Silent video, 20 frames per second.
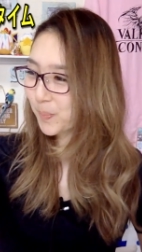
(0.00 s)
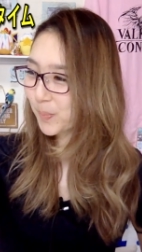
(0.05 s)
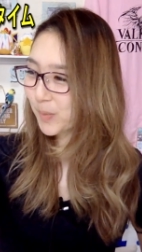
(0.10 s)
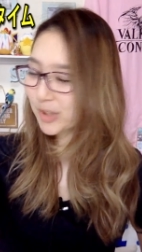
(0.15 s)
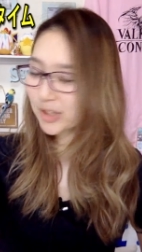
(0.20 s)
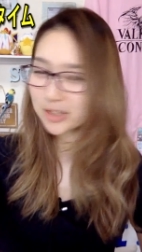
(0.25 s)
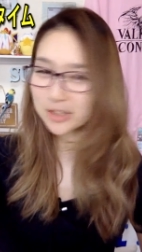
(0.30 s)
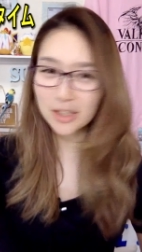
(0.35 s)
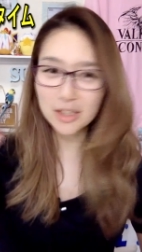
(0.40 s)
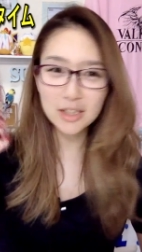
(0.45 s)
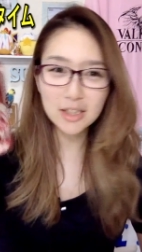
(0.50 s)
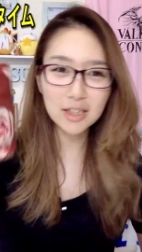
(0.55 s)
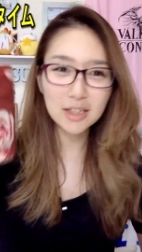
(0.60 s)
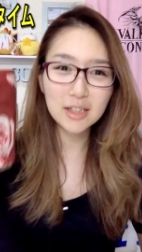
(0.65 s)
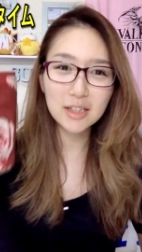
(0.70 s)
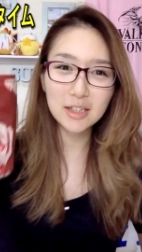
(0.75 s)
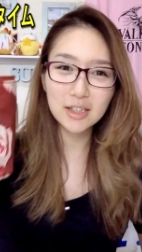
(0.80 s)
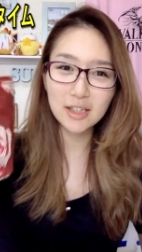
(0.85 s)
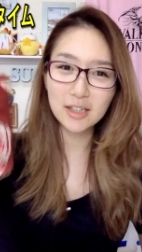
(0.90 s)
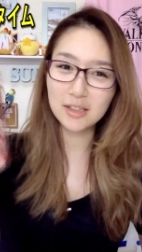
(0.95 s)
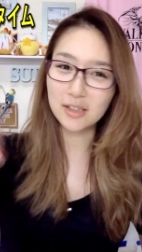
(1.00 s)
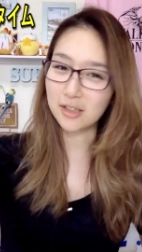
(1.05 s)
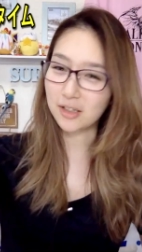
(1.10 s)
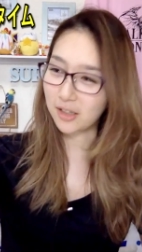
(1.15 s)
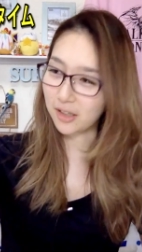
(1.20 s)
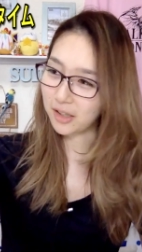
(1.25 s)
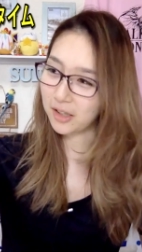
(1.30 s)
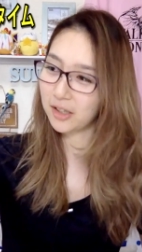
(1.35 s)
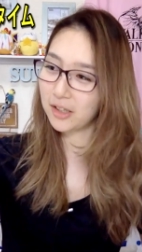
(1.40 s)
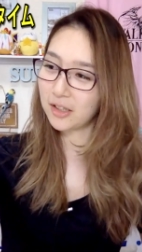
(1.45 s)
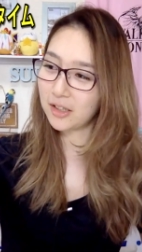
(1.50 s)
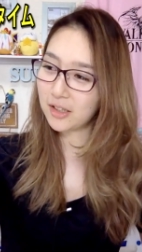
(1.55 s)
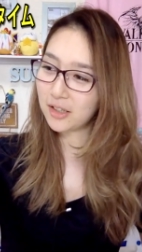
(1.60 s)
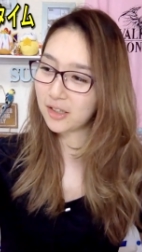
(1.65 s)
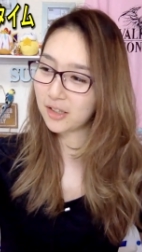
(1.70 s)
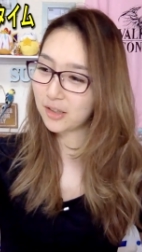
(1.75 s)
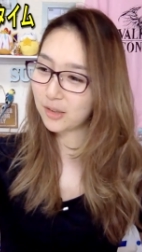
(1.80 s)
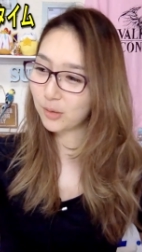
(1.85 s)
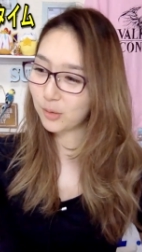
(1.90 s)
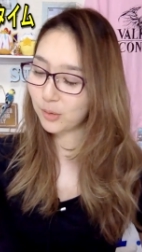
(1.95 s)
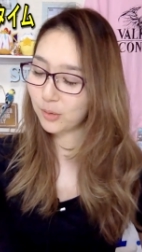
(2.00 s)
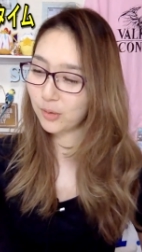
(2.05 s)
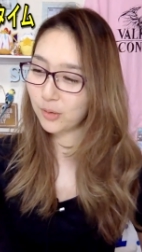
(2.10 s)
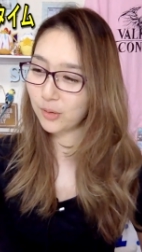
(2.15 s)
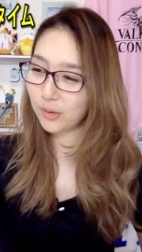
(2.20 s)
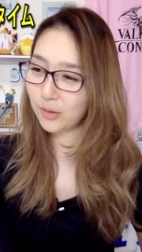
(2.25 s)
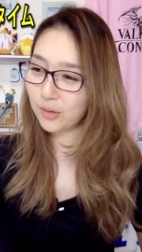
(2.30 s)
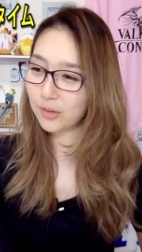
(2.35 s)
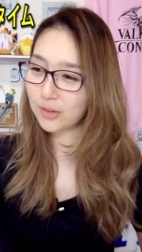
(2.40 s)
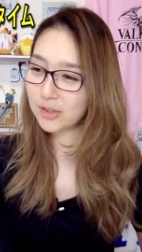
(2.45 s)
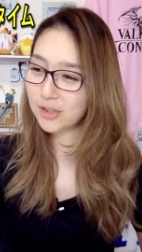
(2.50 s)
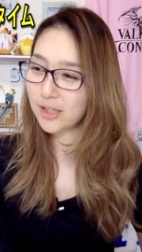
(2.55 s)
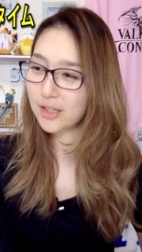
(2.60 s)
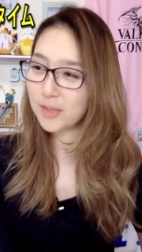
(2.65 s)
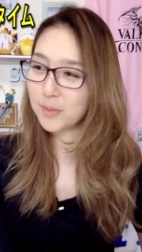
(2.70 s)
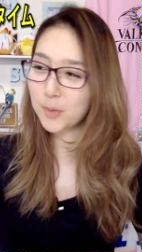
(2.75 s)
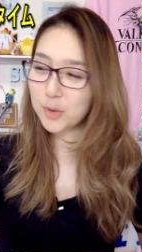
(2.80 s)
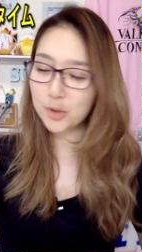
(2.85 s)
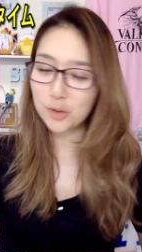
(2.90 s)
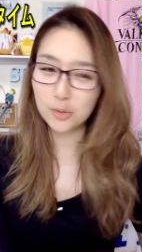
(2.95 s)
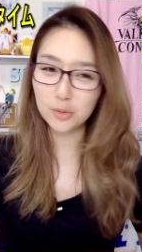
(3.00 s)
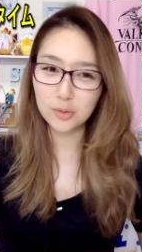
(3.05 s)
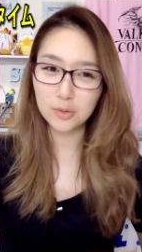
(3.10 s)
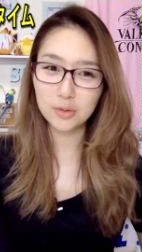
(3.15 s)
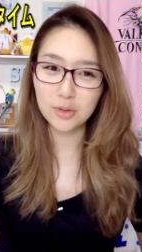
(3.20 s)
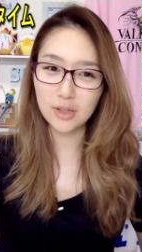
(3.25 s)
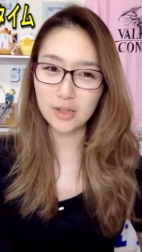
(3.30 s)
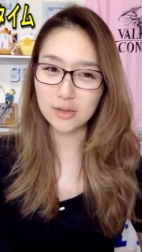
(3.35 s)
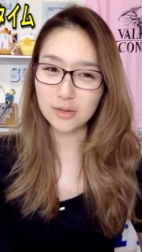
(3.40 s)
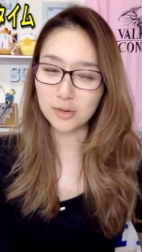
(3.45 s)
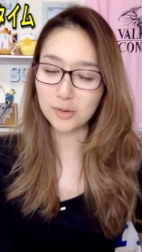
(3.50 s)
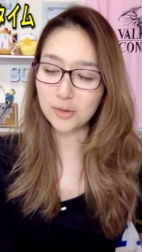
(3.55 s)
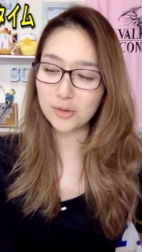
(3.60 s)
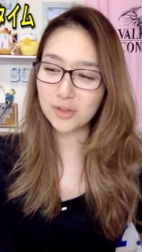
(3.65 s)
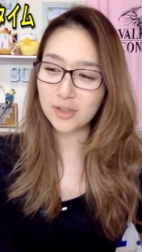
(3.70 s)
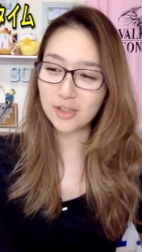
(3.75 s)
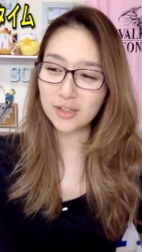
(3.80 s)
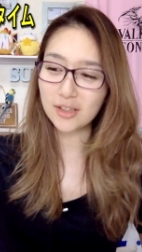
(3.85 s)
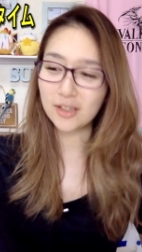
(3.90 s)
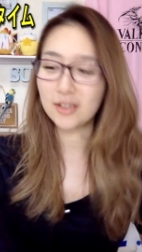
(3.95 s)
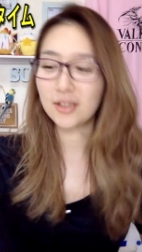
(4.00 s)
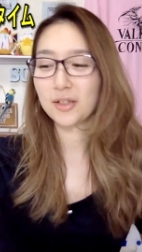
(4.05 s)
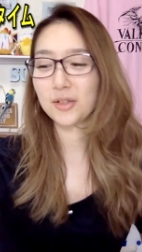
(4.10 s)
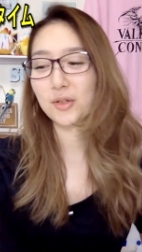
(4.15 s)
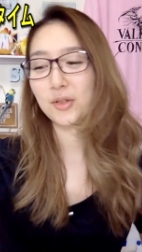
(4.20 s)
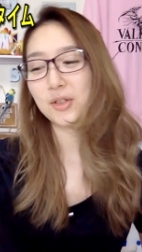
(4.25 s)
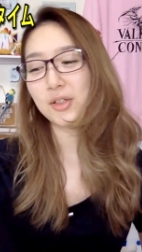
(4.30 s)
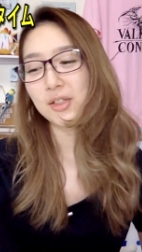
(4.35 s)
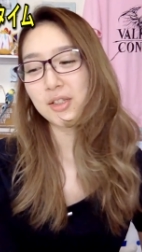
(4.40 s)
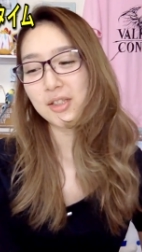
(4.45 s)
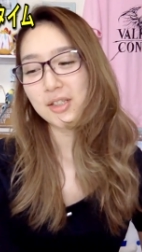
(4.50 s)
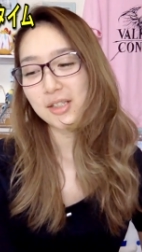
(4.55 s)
まだ何気にリエンダで、そう、サイズもちょうどよくてずっと使ってたんだけど、